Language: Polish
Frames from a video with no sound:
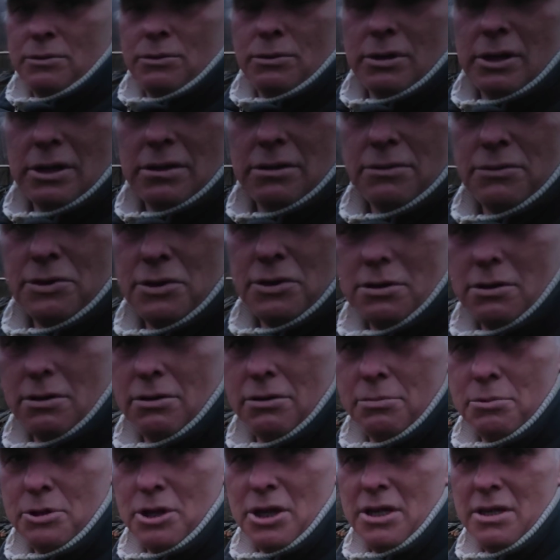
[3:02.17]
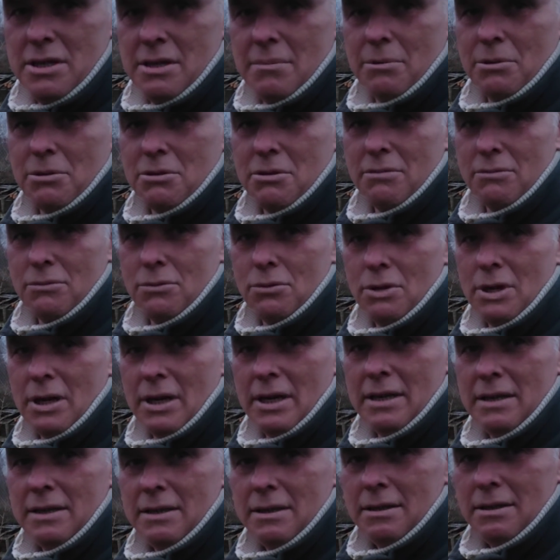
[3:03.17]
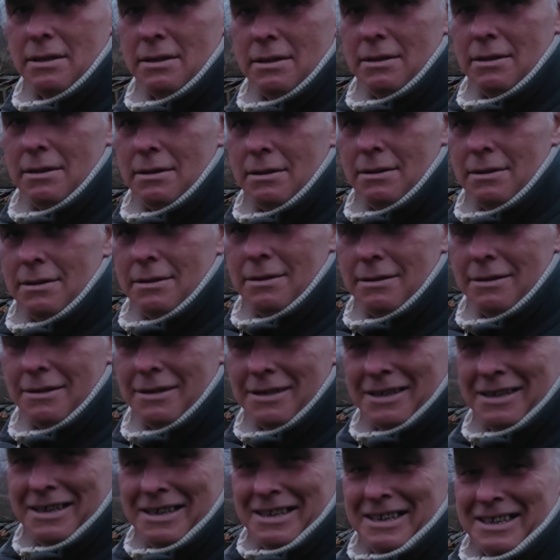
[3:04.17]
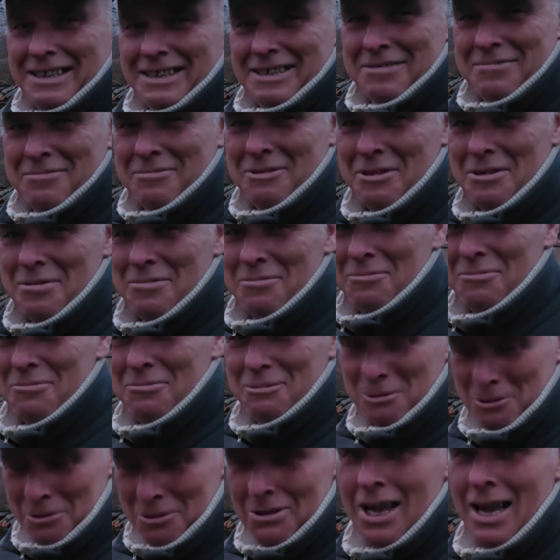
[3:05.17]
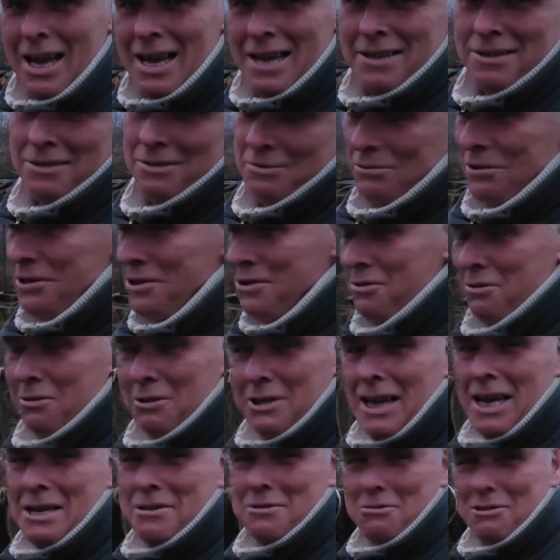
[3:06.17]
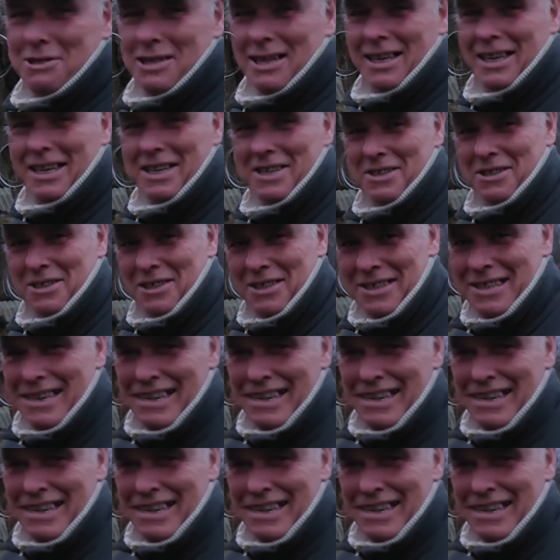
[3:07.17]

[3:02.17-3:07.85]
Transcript: w górę, to wszystko i pszenica poszła w górę. No, no to zależy od gazu. No tak, no wszystko od gazu zależy.